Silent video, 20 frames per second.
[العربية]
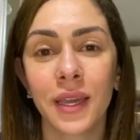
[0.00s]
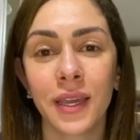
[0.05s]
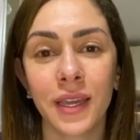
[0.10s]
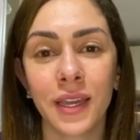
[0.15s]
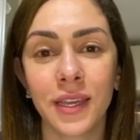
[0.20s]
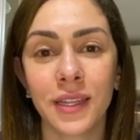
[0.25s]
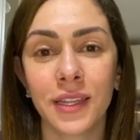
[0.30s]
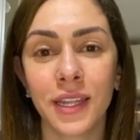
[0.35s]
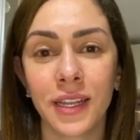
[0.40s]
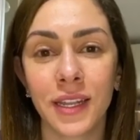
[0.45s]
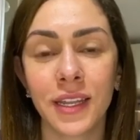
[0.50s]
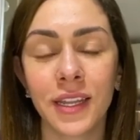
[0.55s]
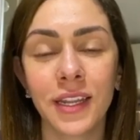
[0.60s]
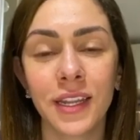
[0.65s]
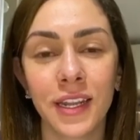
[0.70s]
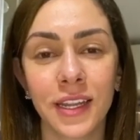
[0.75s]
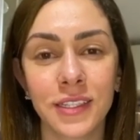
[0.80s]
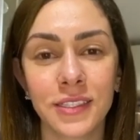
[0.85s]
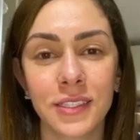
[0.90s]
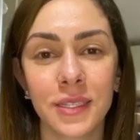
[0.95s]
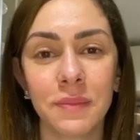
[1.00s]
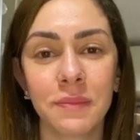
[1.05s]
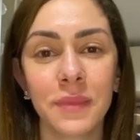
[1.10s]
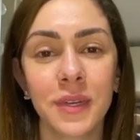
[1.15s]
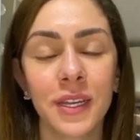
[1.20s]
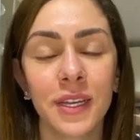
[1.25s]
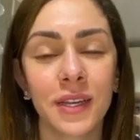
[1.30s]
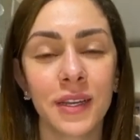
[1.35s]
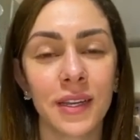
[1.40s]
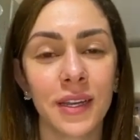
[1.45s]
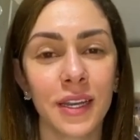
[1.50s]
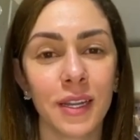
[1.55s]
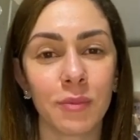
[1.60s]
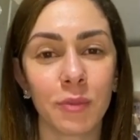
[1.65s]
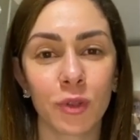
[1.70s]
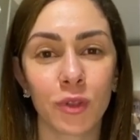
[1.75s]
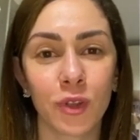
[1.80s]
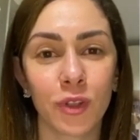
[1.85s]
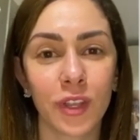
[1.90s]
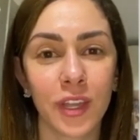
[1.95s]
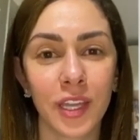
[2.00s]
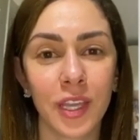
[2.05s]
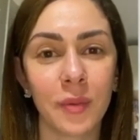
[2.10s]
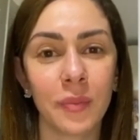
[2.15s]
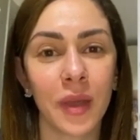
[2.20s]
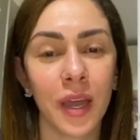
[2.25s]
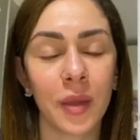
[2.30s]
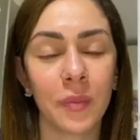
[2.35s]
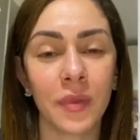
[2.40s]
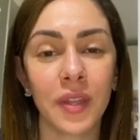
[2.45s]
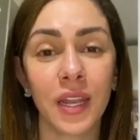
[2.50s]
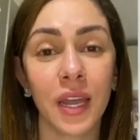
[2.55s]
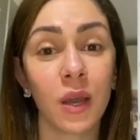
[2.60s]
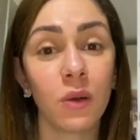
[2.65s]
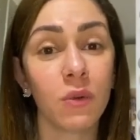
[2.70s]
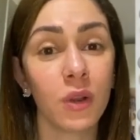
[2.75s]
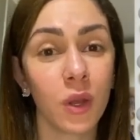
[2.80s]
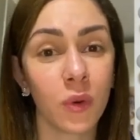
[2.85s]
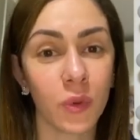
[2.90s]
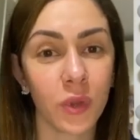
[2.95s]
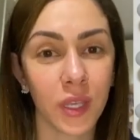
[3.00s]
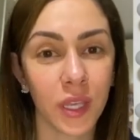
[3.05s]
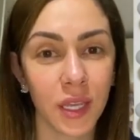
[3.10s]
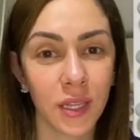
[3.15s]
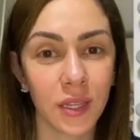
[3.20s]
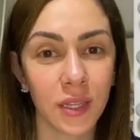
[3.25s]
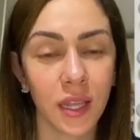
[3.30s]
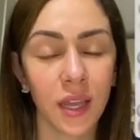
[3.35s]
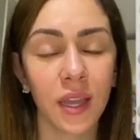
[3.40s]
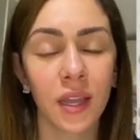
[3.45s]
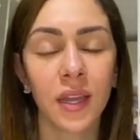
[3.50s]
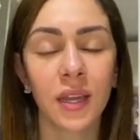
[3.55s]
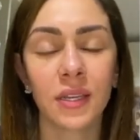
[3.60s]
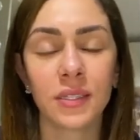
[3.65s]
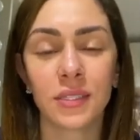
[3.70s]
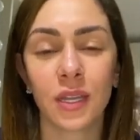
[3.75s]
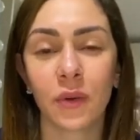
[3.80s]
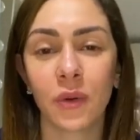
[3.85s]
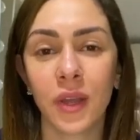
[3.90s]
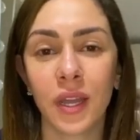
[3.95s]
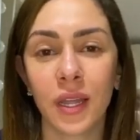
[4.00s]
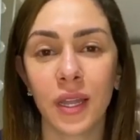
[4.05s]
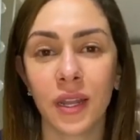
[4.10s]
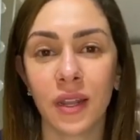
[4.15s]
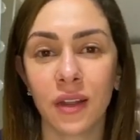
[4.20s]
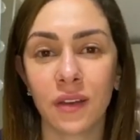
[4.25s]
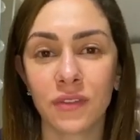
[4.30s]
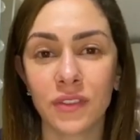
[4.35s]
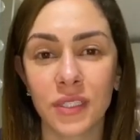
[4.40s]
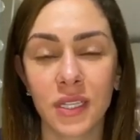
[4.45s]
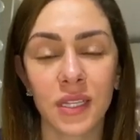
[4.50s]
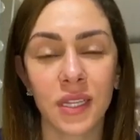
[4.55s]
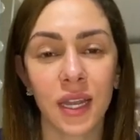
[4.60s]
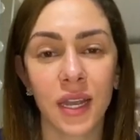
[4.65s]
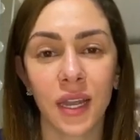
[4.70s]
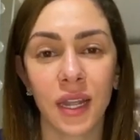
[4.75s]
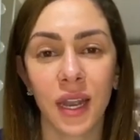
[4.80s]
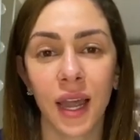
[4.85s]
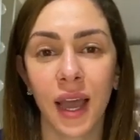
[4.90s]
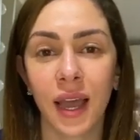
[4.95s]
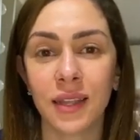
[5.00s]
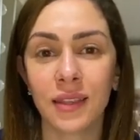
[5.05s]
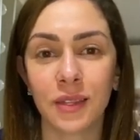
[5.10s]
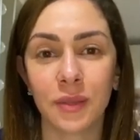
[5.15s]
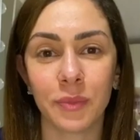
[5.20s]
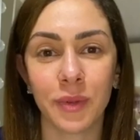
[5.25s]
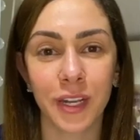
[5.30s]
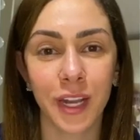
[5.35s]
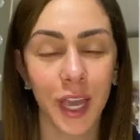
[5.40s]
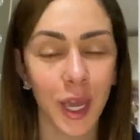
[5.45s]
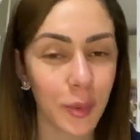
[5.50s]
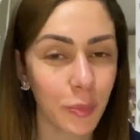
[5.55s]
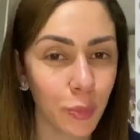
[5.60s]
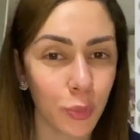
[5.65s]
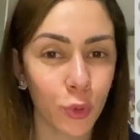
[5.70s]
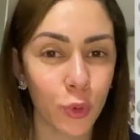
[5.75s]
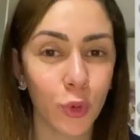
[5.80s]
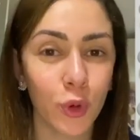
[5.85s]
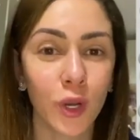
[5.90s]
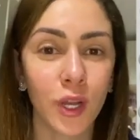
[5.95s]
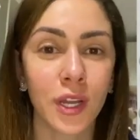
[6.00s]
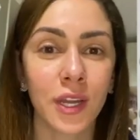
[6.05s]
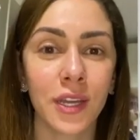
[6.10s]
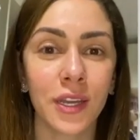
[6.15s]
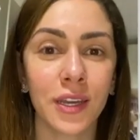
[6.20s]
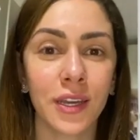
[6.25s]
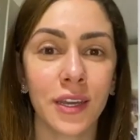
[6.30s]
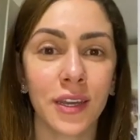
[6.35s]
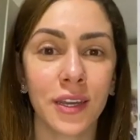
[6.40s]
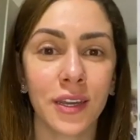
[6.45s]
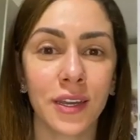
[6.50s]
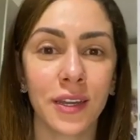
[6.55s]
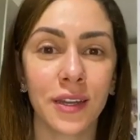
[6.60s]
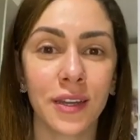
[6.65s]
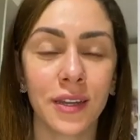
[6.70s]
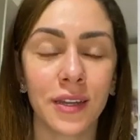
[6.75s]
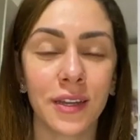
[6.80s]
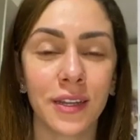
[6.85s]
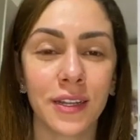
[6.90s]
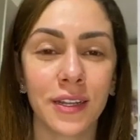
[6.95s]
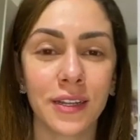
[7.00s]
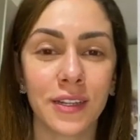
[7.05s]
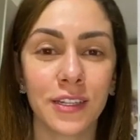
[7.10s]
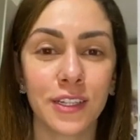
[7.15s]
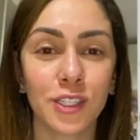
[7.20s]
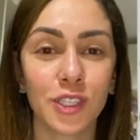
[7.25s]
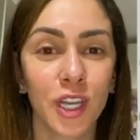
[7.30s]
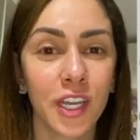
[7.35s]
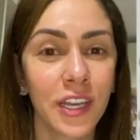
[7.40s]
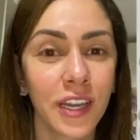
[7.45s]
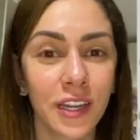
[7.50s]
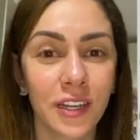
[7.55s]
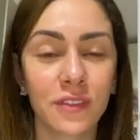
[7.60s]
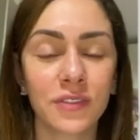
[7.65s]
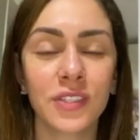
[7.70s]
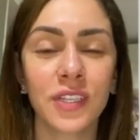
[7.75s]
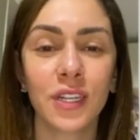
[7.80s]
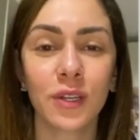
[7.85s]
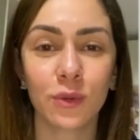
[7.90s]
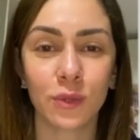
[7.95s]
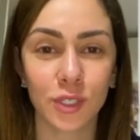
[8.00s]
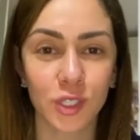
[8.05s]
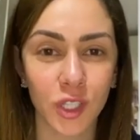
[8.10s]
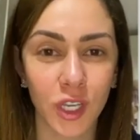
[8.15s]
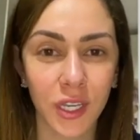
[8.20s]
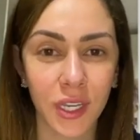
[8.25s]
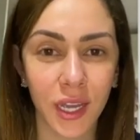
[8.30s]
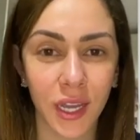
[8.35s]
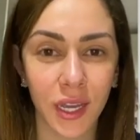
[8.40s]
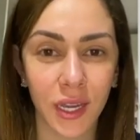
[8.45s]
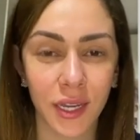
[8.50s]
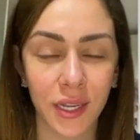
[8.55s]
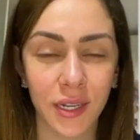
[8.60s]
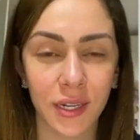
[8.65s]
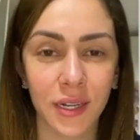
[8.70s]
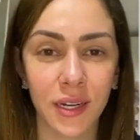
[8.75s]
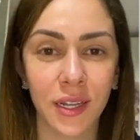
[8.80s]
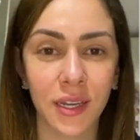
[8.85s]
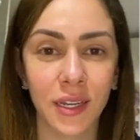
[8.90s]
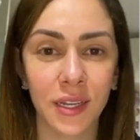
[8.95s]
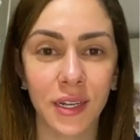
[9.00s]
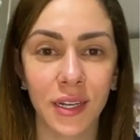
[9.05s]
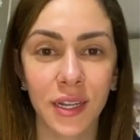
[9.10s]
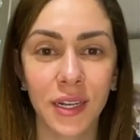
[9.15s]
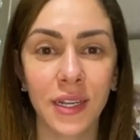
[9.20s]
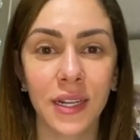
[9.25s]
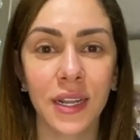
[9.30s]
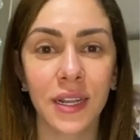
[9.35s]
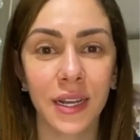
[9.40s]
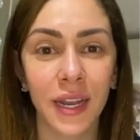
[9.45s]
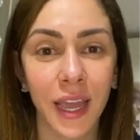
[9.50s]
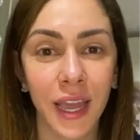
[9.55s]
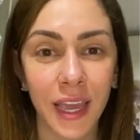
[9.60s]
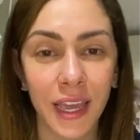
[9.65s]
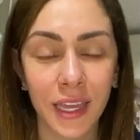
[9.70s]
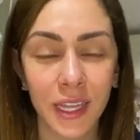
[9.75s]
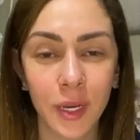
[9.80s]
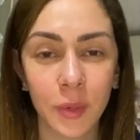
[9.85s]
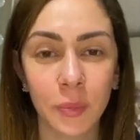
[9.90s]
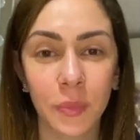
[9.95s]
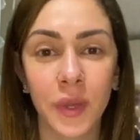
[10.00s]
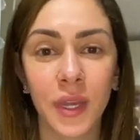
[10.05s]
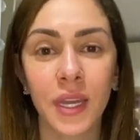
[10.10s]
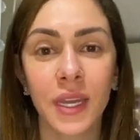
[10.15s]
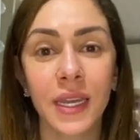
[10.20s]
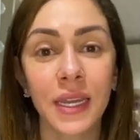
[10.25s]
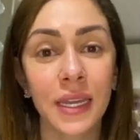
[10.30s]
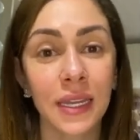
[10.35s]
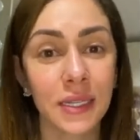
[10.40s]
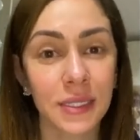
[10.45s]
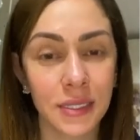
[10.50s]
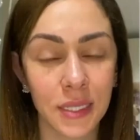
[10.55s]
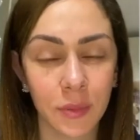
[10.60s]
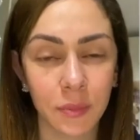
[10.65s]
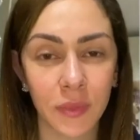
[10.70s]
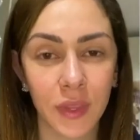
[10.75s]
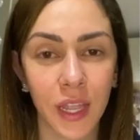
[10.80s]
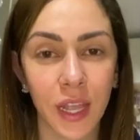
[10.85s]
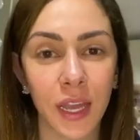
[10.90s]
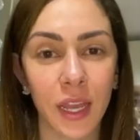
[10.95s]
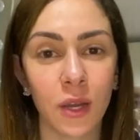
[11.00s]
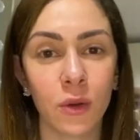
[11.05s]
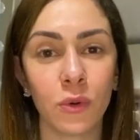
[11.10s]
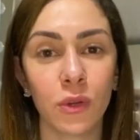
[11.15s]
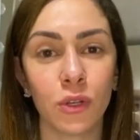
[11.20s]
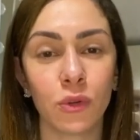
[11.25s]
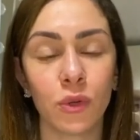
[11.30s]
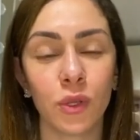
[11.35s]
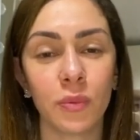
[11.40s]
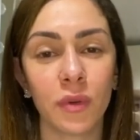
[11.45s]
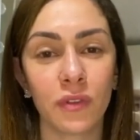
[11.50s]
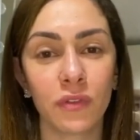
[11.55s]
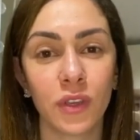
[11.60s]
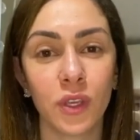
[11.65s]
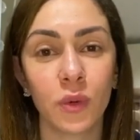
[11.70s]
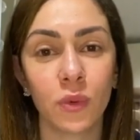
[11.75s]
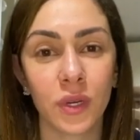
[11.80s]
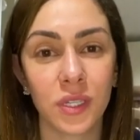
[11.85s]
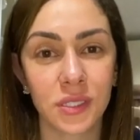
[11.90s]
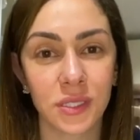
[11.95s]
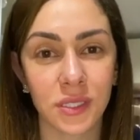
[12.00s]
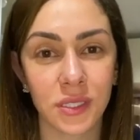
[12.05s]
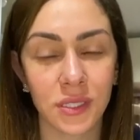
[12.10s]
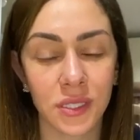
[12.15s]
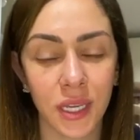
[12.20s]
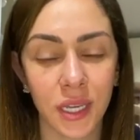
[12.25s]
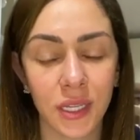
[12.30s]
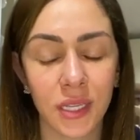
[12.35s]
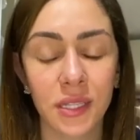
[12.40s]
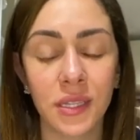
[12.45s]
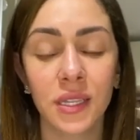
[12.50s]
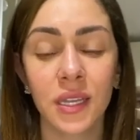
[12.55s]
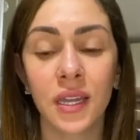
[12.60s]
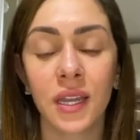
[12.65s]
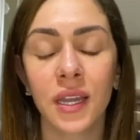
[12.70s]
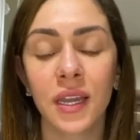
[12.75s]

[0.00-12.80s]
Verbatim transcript: احنا ليه لازم الموضوع ده يبقى من أولوياتنا سواء لنفسنا لحد بنحبه آه، نشجع نفسنا ونشجع غيرنا إن إحنا نحارب السمنة أو إنه يبقى فيه وزن زايد